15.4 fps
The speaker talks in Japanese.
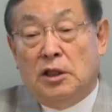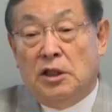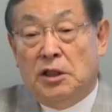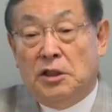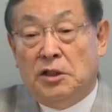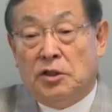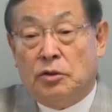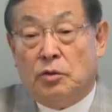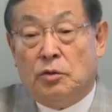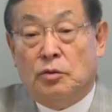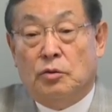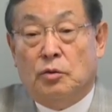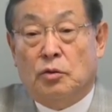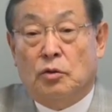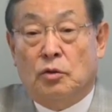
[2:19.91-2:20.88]
ティーチとい
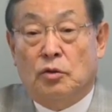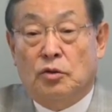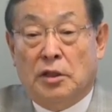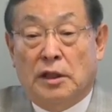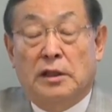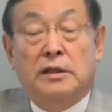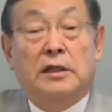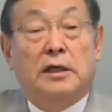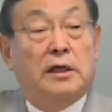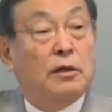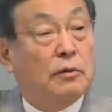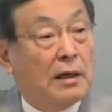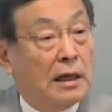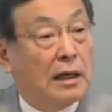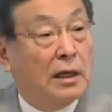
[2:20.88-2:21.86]
うことの前提
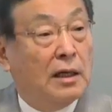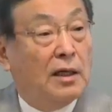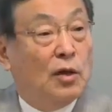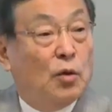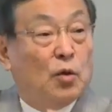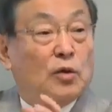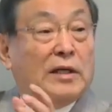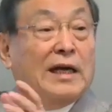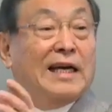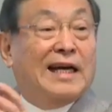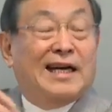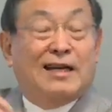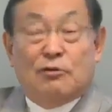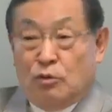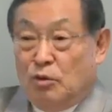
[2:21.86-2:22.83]
は答え
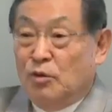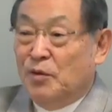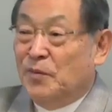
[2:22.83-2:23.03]
があると、